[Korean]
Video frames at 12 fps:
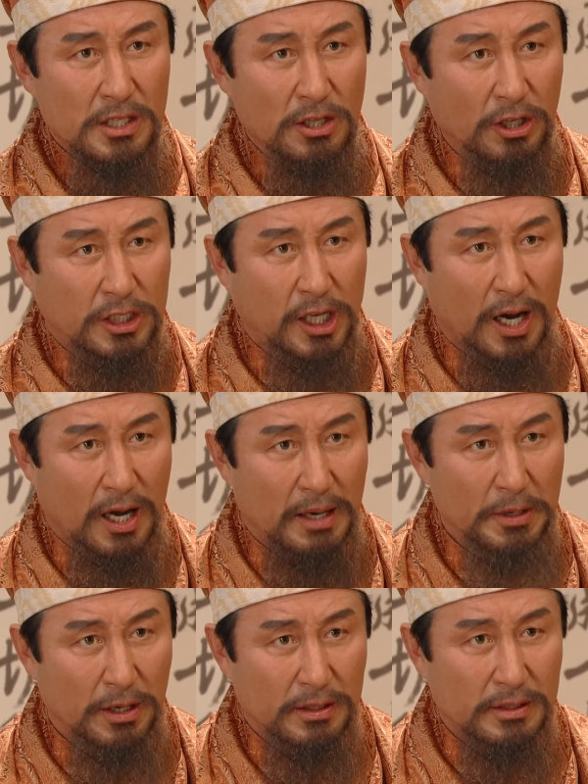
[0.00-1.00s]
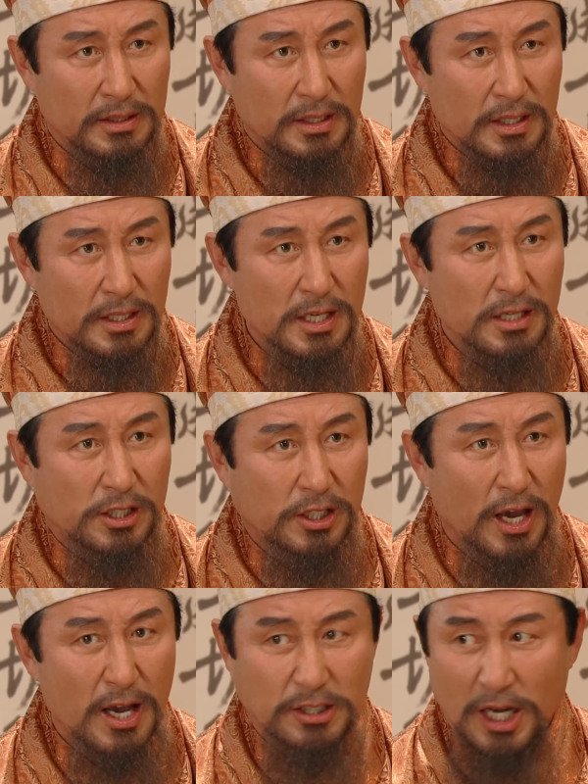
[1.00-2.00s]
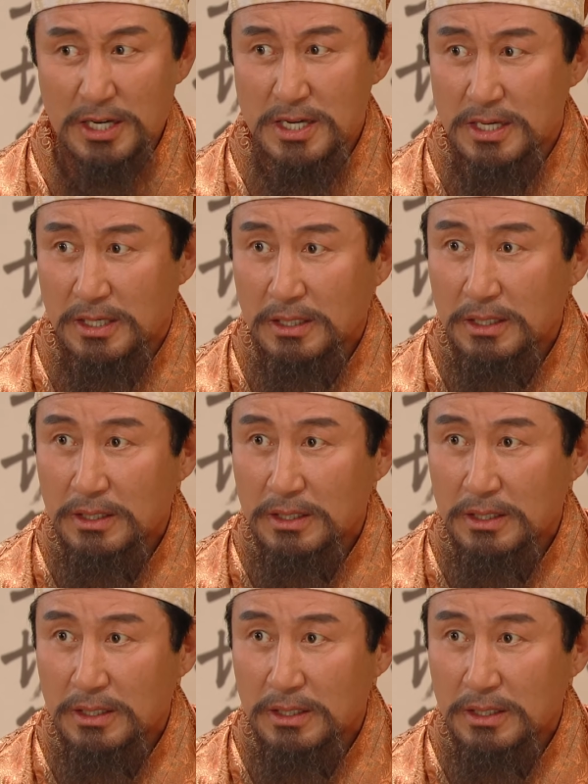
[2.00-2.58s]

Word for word: 여차하면 이 세상이